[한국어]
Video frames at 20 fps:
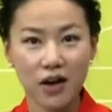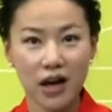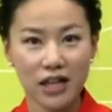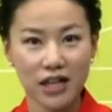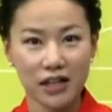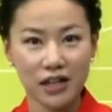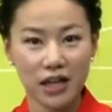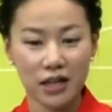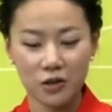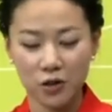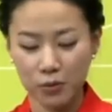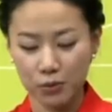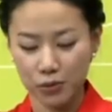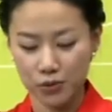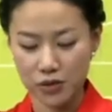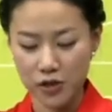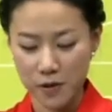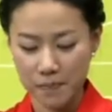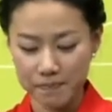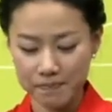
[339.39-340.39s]
하나하나
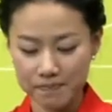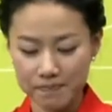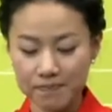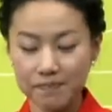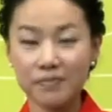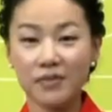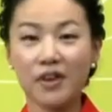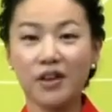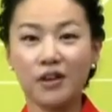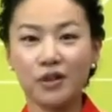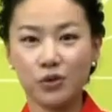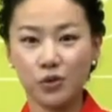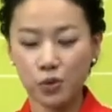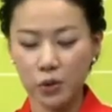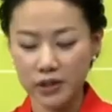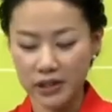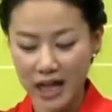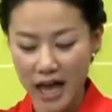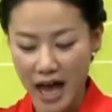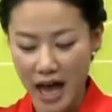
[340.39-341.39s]
읽어보죠.
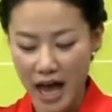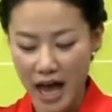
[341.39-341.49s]
또다,